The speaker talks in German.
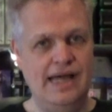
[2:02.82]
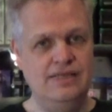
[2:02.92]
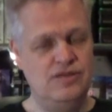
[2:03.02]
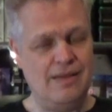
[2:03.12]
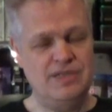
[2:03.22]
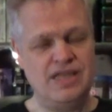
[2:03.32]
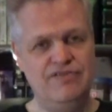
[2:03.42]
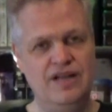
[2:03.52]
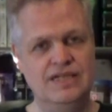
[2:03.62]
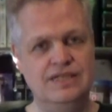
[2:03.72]
ein
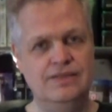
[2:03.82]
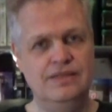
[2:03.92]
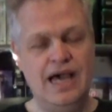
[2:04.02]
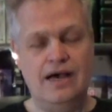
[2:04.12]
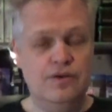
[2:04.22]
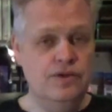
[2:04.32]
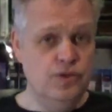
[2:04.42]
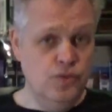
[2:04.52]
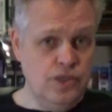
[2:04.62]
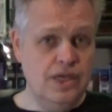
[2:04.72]
Zusammentreffen hatte. Ja, und
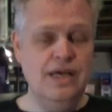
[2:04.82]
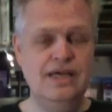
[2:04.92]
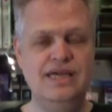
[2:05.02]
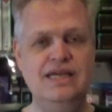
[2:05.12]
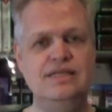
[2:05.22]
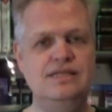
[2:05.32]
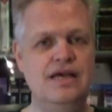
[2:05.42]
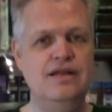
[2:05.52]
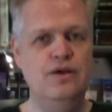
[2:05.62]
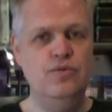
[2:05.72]
nun geht es
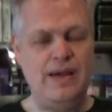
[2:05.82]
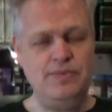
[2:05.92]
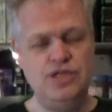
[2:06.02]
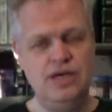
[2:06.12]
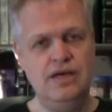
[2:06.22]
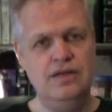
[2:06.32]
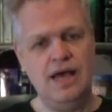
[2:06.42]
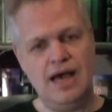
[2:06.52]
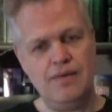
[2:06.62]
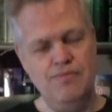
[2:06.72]
in Rapture
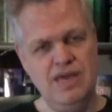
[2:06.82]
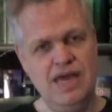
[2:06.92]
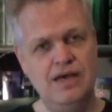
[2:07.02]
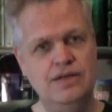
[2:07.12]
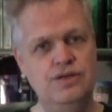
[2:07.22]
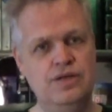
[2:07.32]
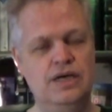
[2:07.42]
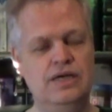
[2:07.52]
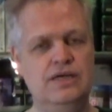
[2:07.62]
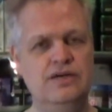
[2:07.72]
nach mehreren
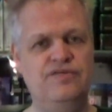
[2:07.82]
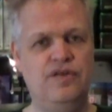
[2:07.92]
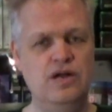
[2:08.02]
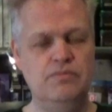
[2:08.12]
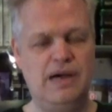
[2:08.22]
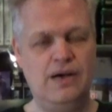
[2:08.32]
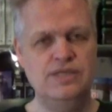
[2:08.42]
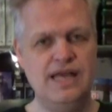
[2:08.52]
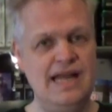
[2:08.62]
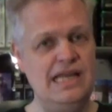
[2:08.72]
äh, Folgen
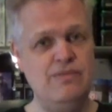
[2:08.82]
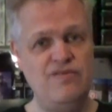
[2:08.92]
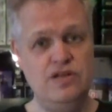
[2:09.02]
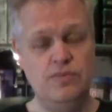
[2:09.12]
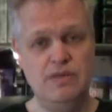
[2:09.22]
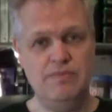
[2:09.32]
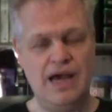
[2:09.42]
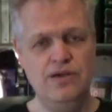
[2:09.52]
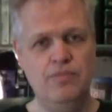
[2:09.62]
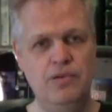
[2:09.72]
Pause endlich mal wieder um den
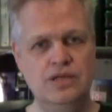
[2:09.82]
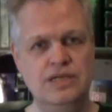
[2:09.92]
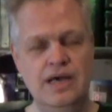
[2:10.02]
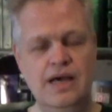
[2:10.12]
Bajor-Plot,